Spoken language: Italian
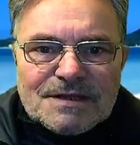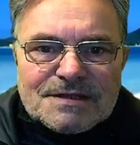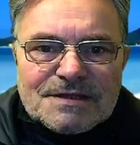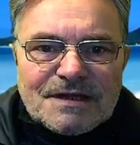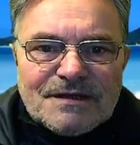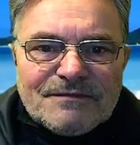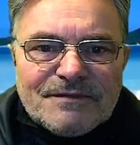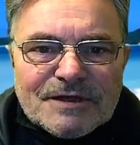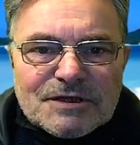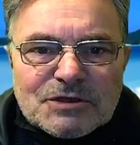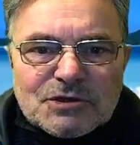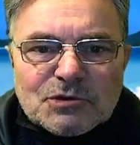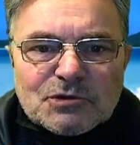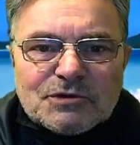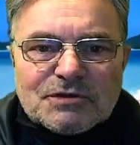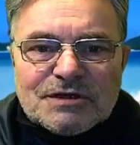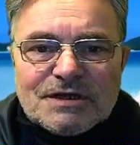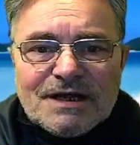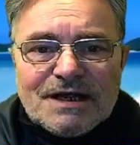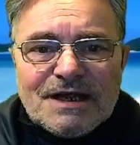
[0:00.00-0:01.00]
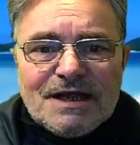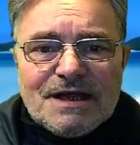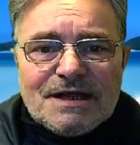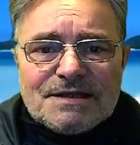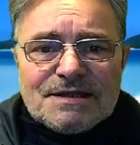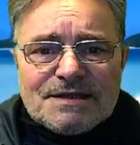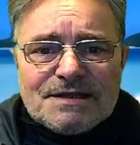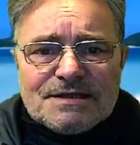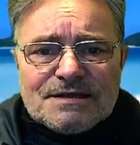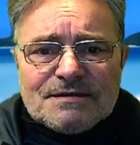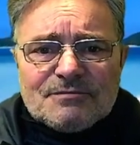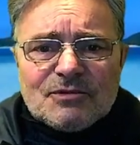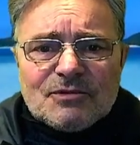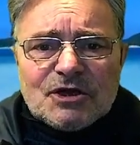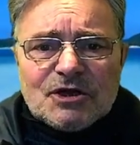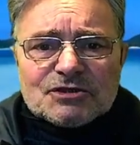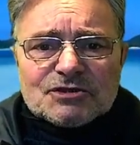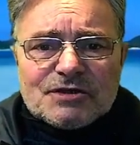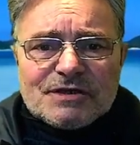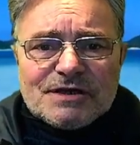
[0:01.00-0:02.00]
Salve a tutti ragazzi,
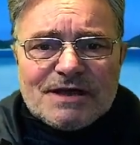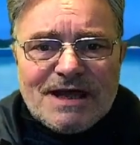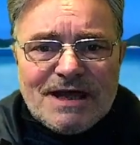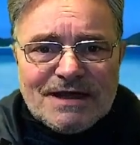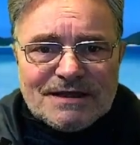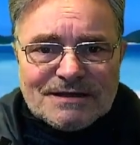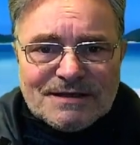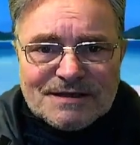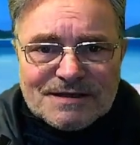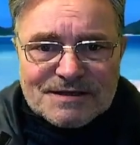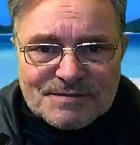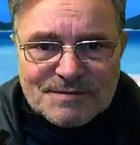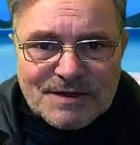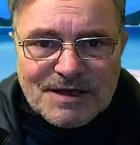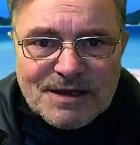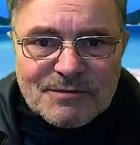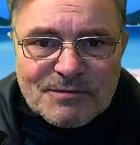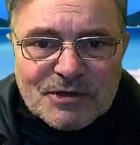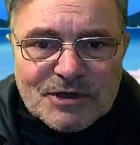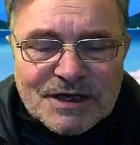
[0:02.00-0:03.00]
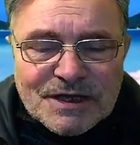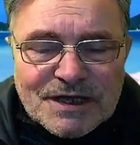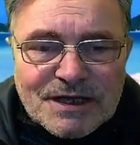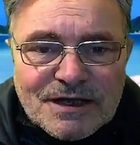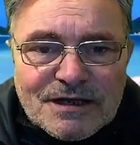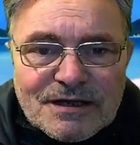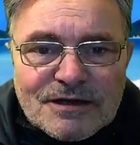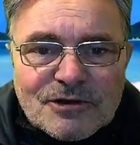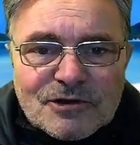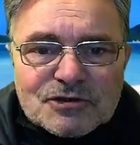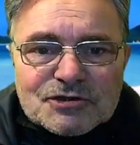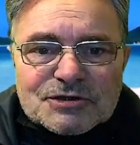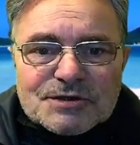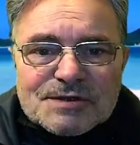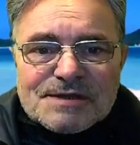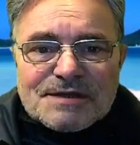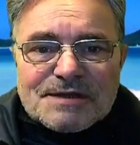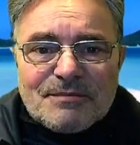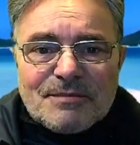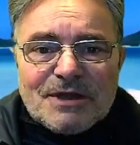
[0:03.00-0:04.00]
buona giornata, speriamo che
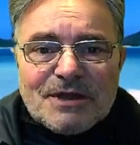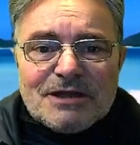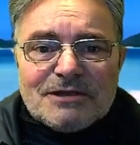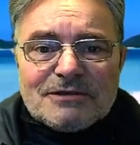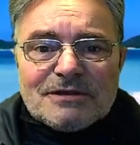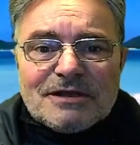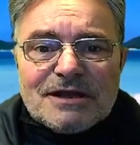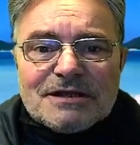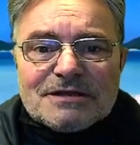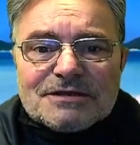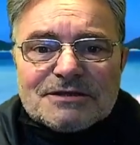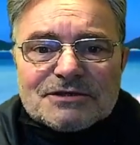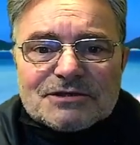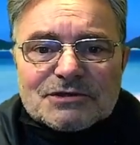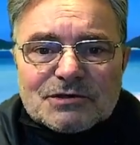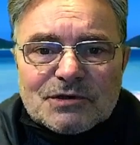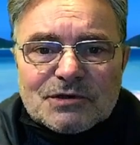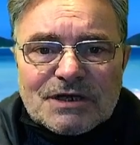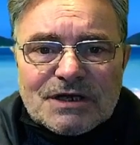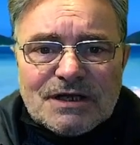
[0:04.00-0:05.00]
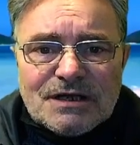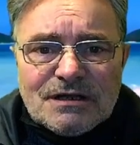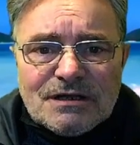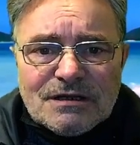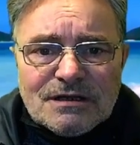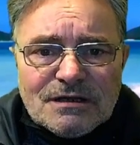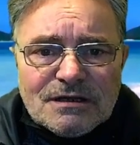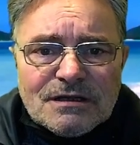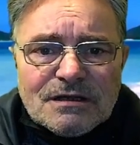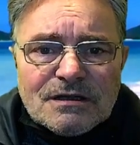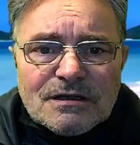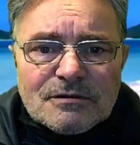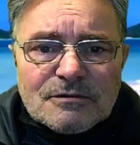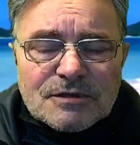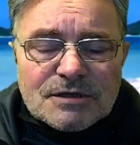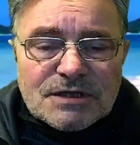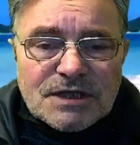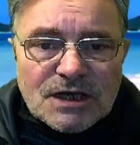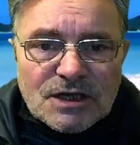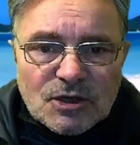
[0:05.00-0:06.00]
oggi sia meglio degli altri giorni.
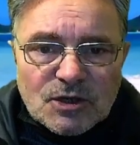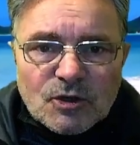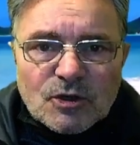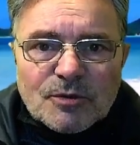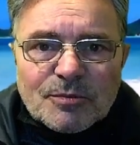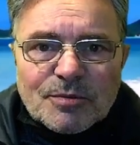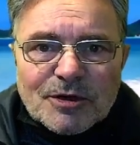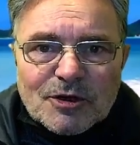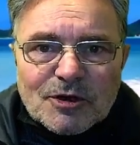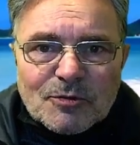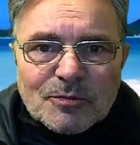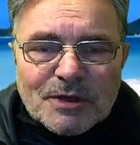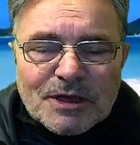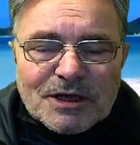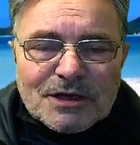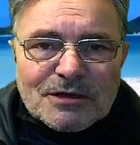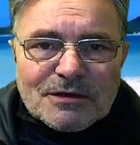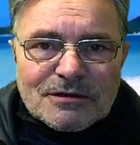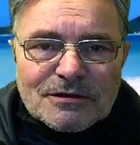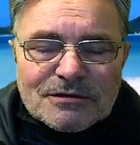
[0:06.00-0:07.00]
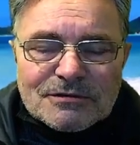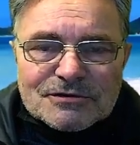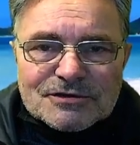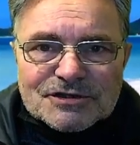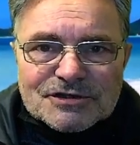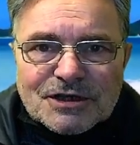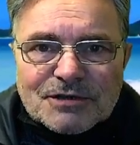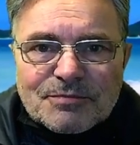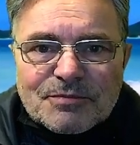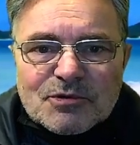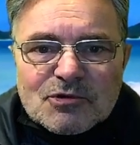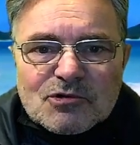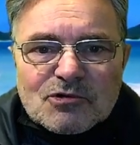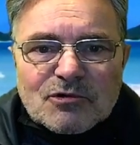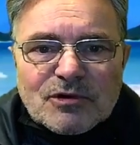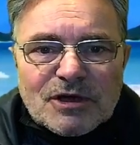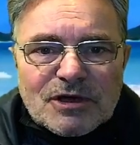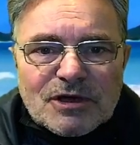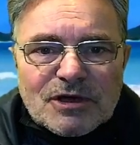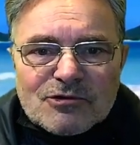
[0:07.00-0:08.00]
Qui da noi perlomeno non c'è più
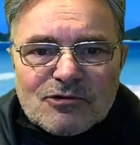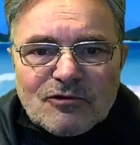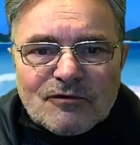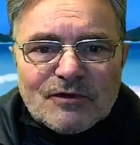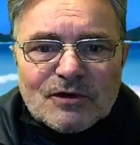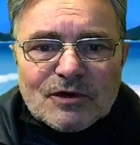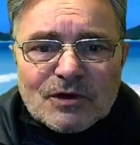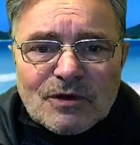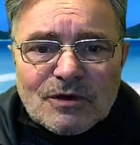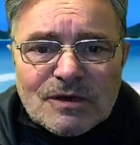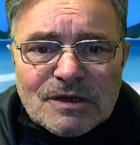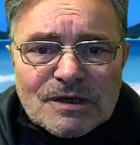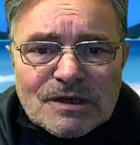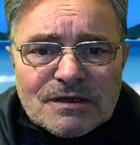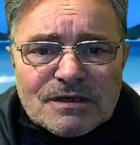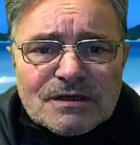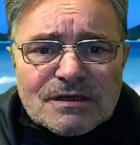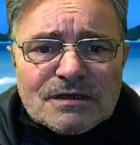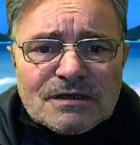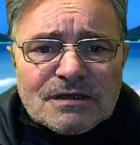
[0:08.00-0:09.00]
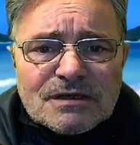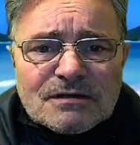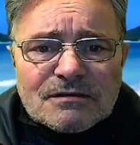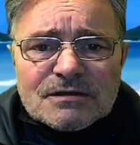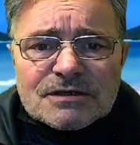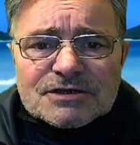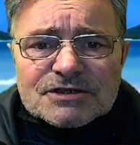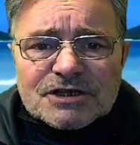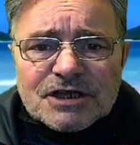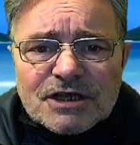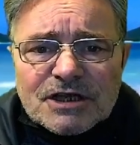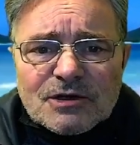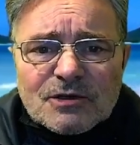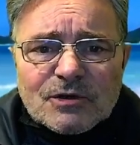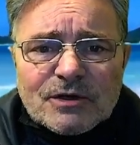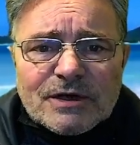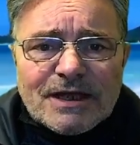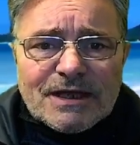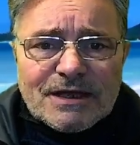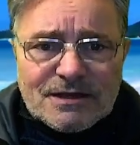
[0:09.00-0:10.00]
quel nuvolo e quel
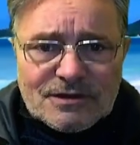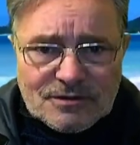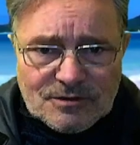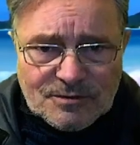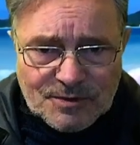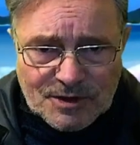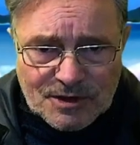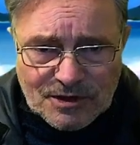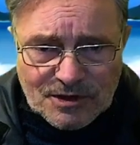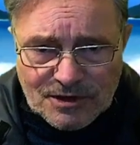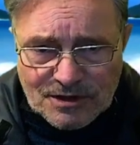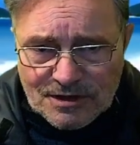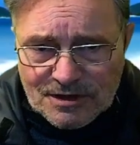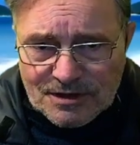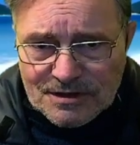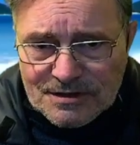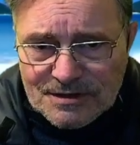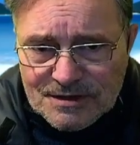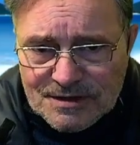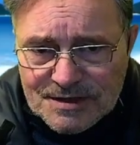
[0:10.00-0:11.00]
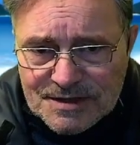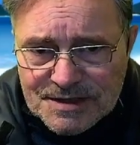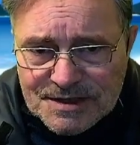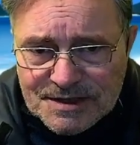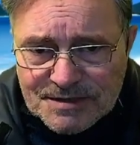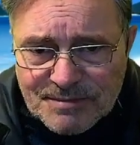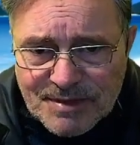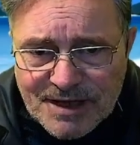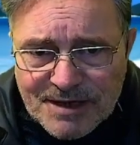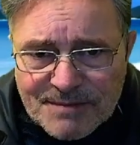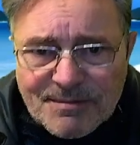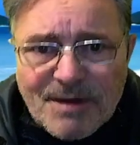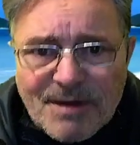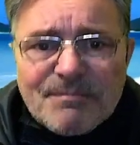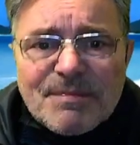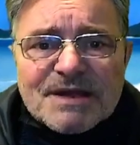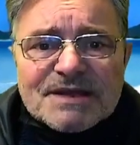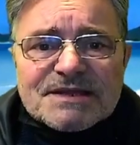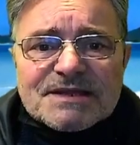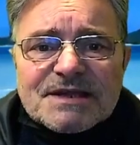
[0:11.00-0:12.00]
cielo nero, però sembrerebbe
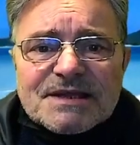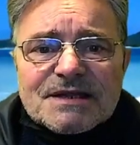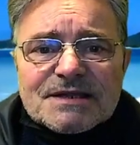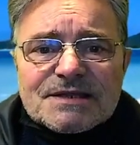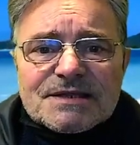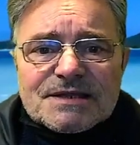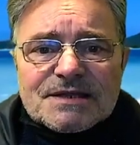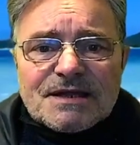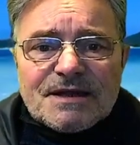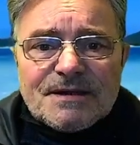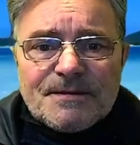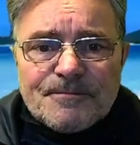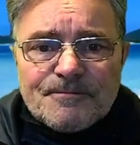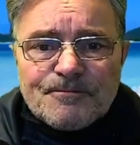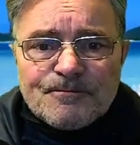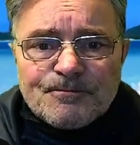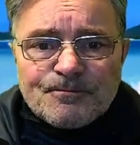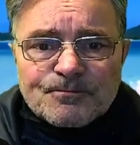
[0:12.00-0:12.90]
abbastanza